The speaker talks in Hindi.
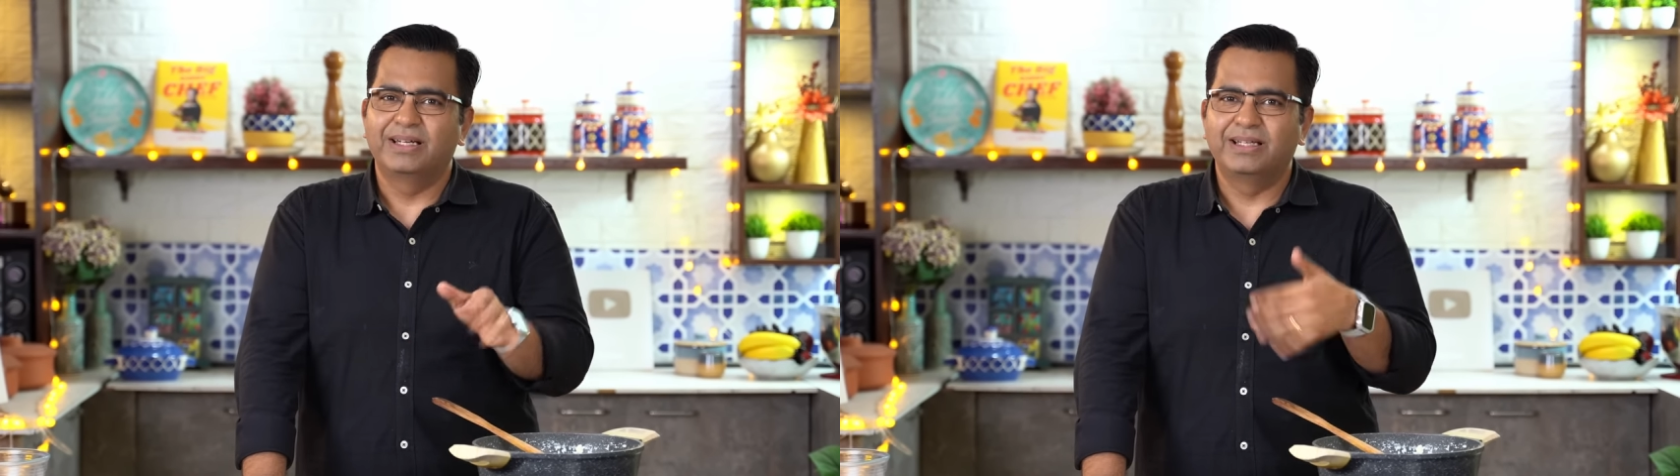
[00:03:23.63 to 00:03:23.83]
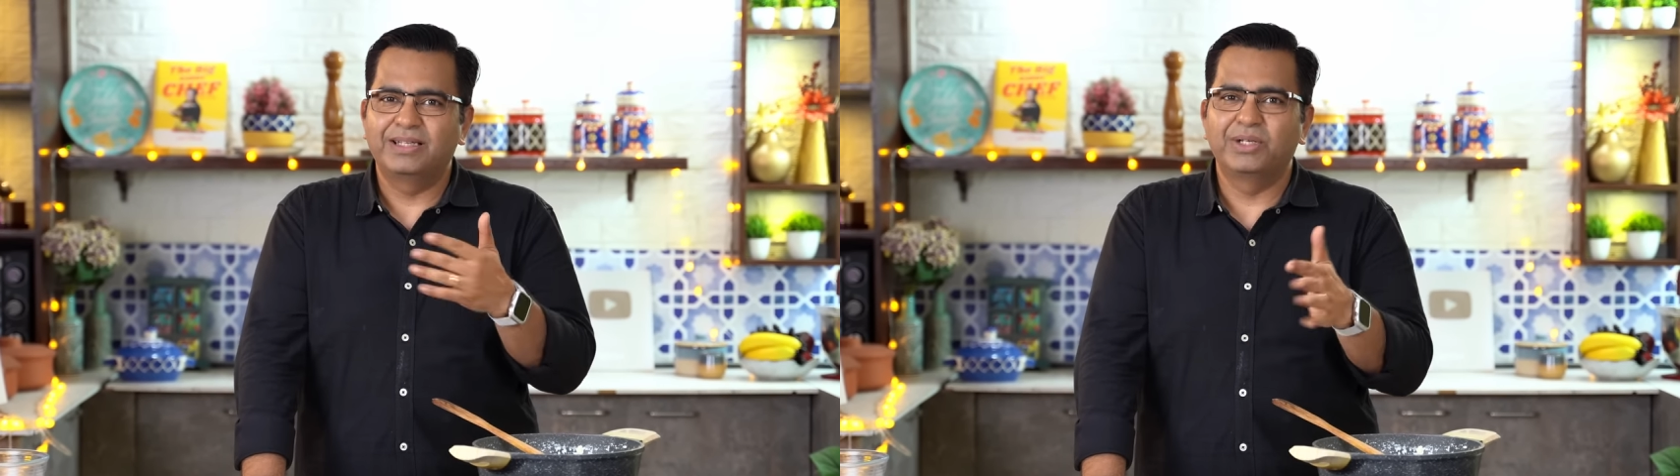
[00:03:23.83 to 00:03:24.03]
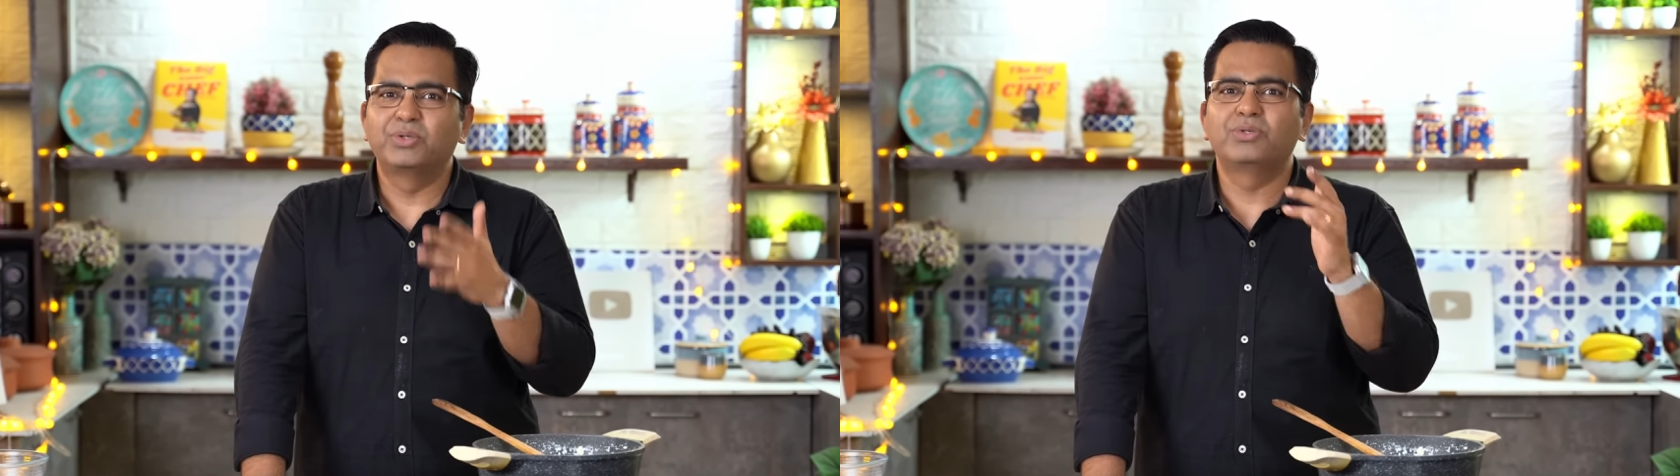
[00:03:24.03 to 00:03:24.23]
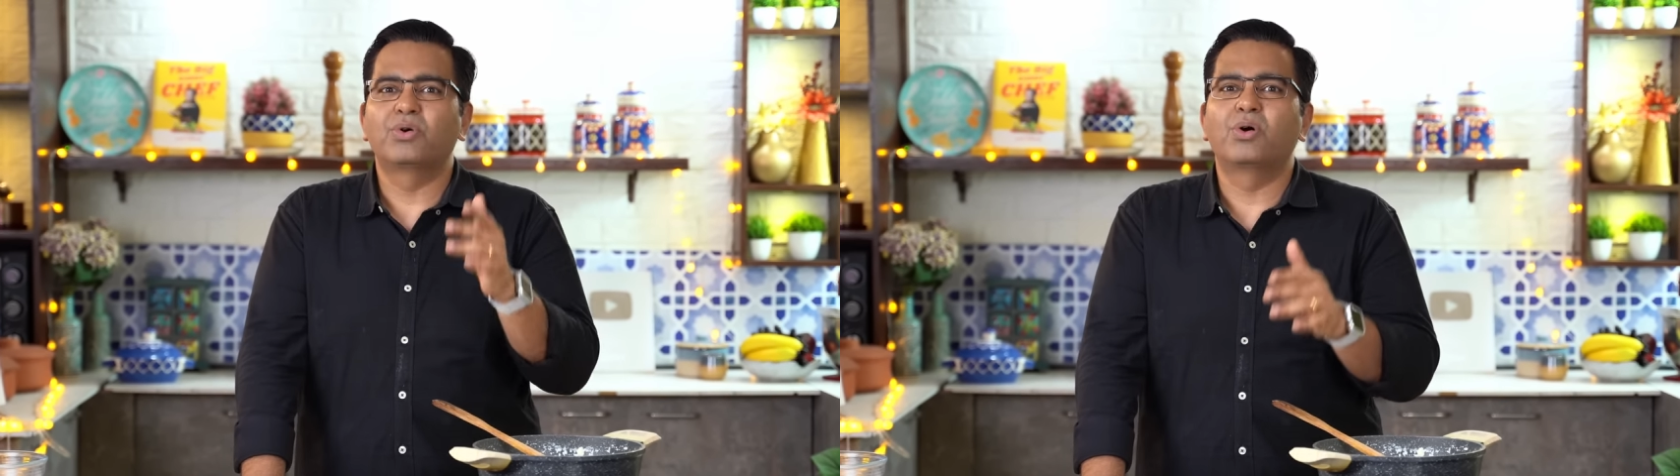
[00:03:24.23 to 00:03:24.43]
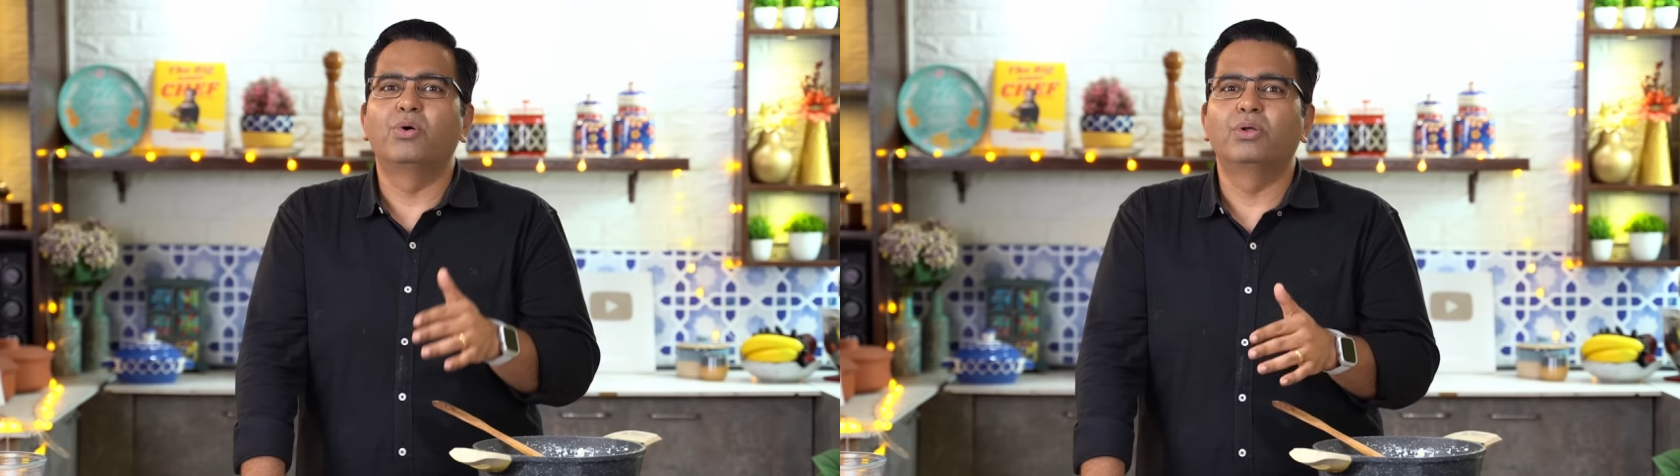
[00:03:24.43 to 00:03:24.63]
इन तीनों चीज़ों
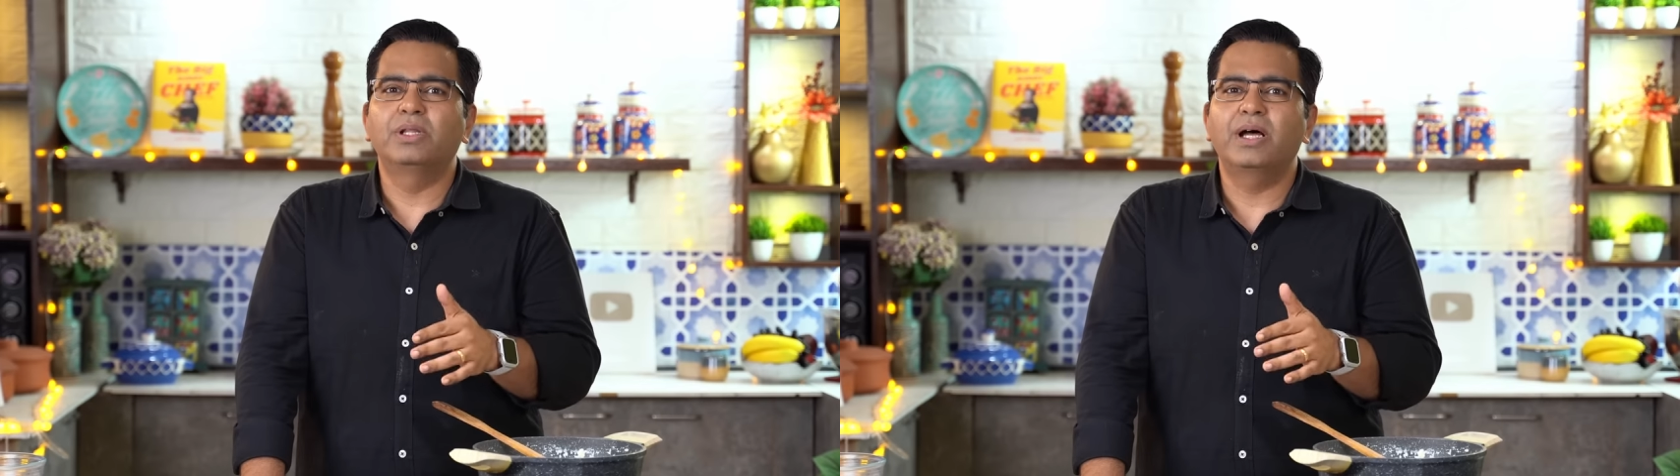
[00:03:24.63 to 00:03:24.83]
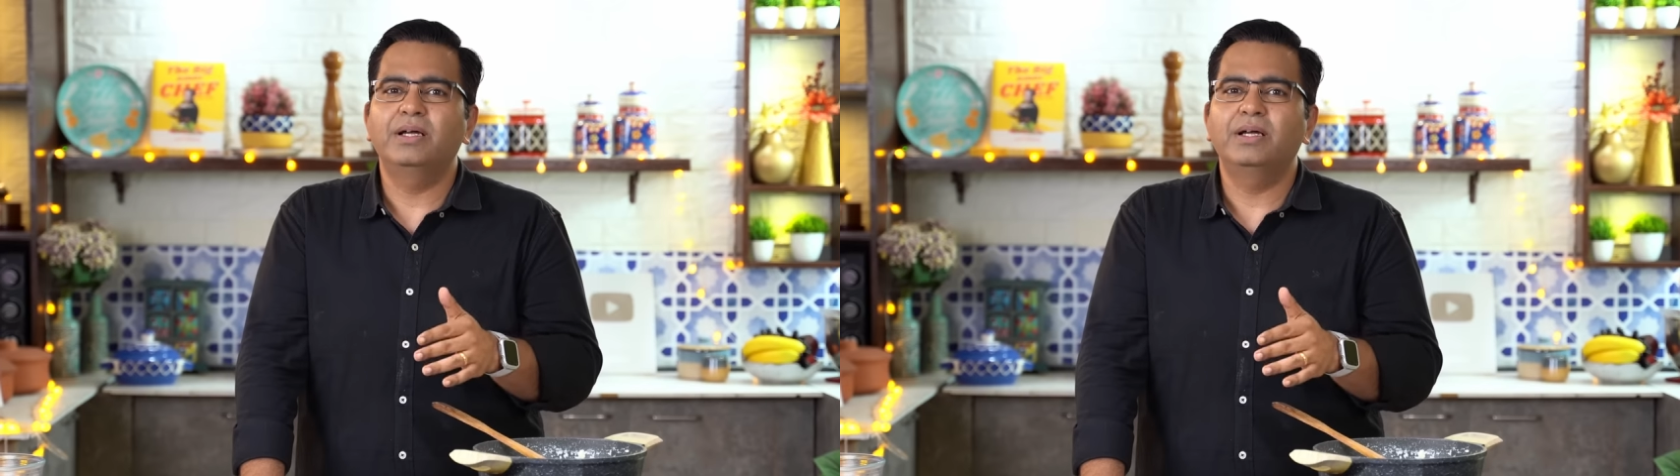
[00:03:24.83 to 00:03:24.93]
को घोलना